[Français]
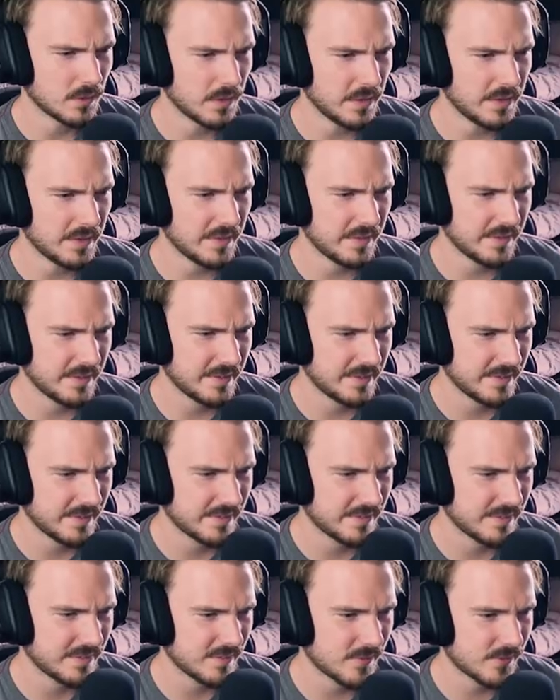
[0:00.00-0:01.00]
Ouais.
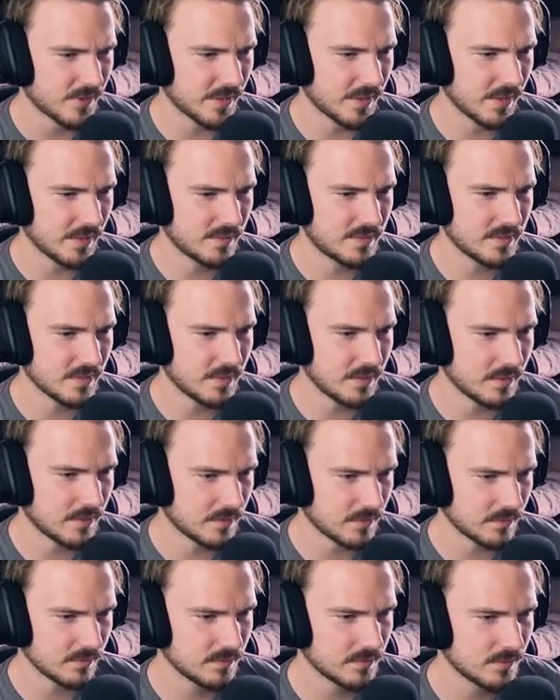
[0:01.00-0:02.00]
y a quelqu'un
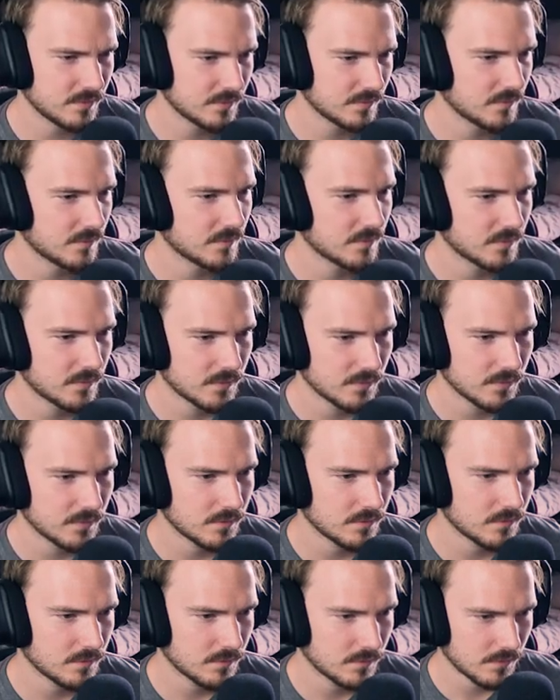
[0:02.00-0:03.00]
là
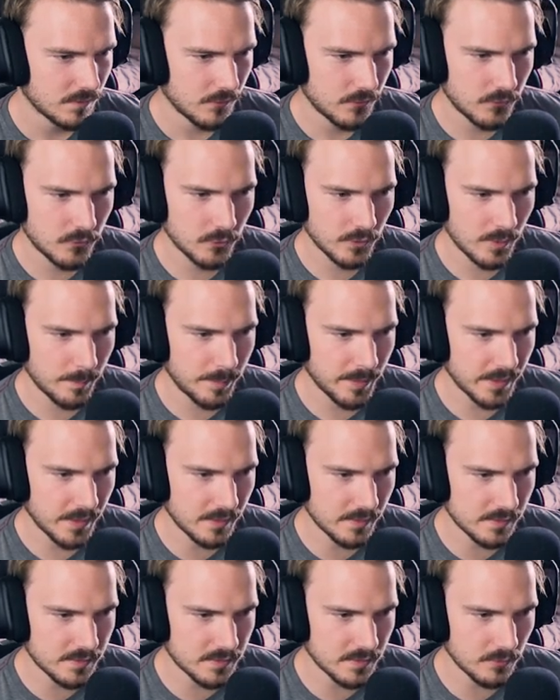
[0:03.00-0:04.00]
est-ce qu'il n'y aurait pas
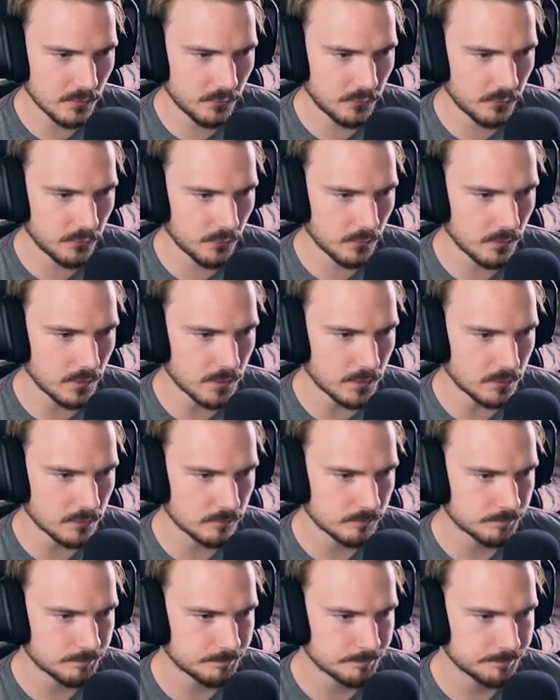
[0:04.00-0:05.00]
quelqu'un au fond là
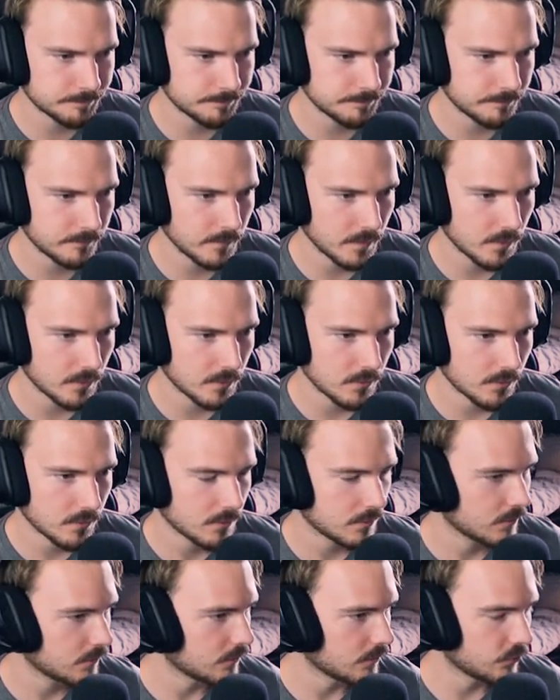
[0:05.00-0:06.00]

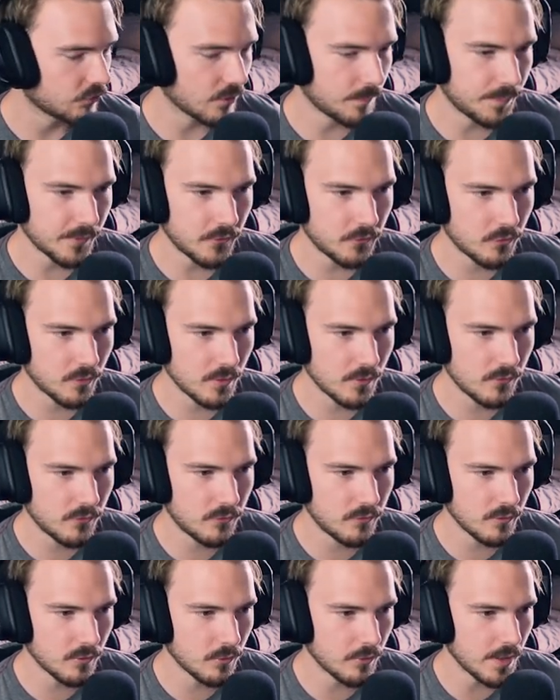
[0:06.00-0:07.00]
J'aperçois une
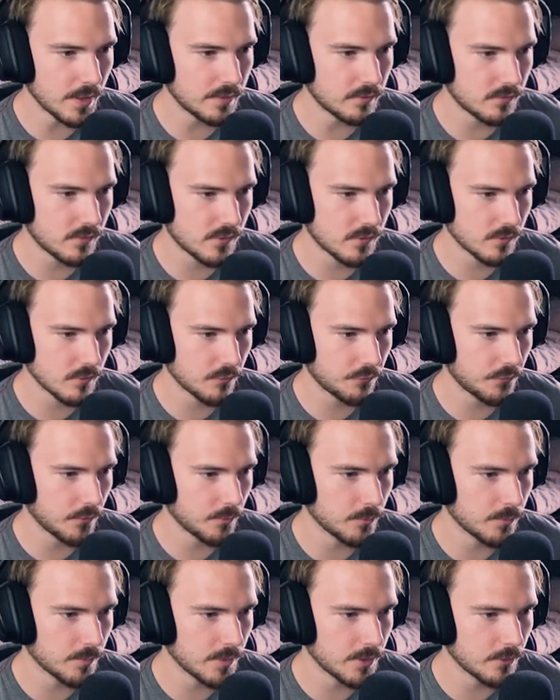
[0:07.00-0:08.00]
silhouette de
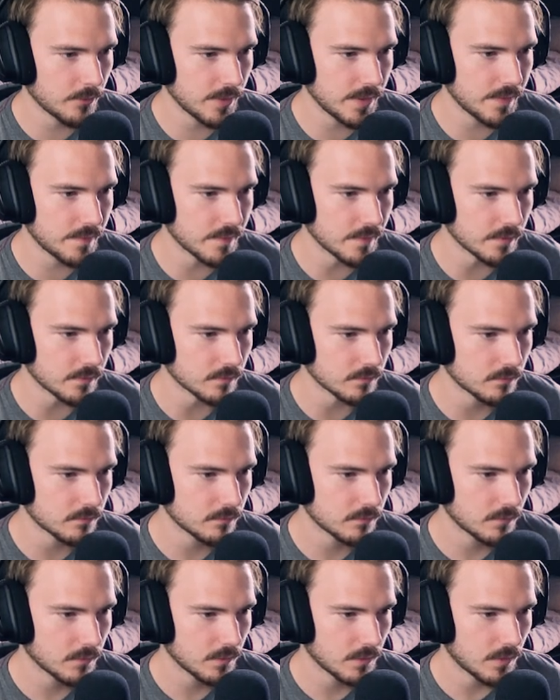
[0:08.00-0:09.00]
forme humanoïde
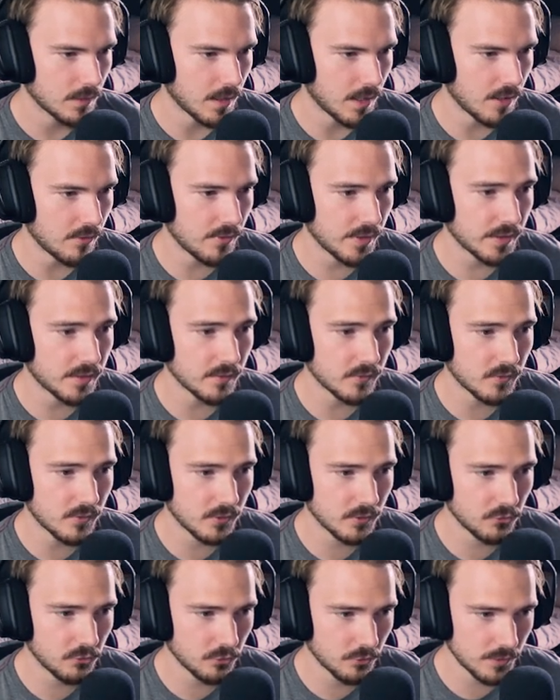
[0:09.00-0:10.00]
avec un
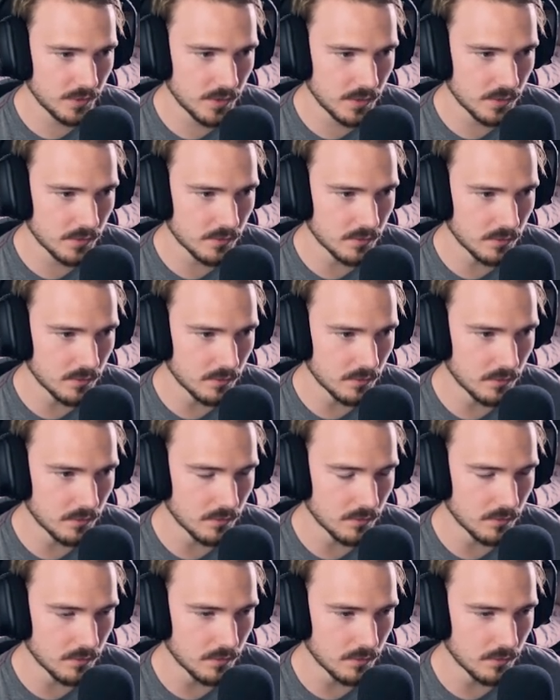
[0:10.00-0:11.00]
très joli
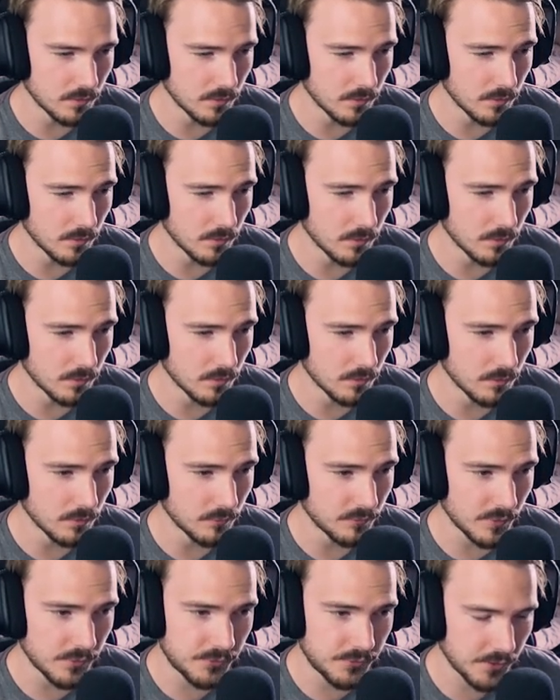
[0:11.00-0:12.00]

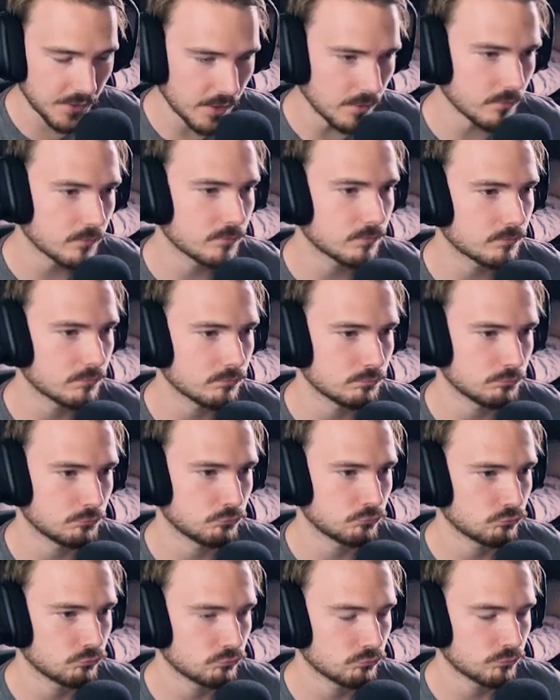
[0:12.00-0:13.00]
euh, fessier.
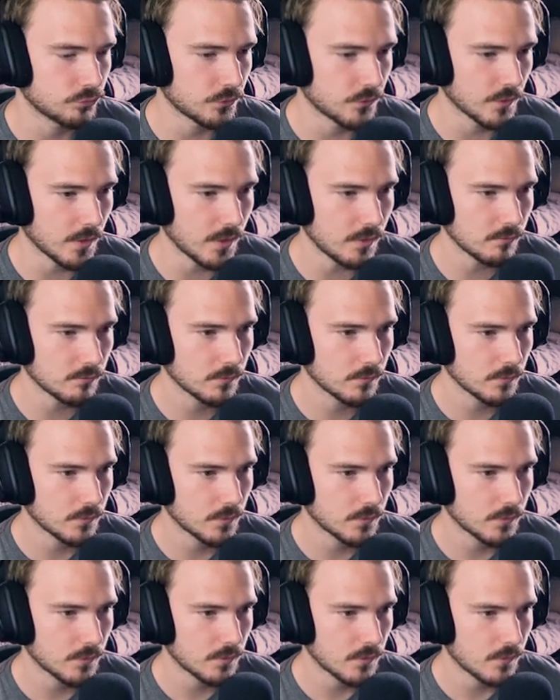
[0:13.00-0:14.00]
Putain,
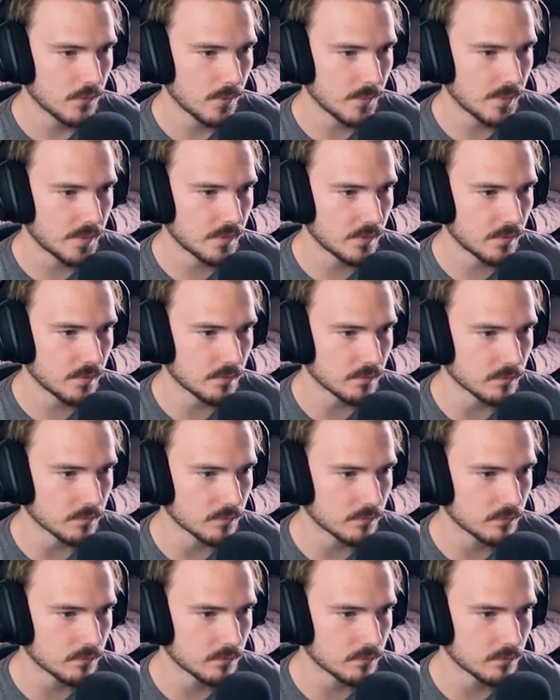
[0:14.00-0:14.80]
ça m'étonne.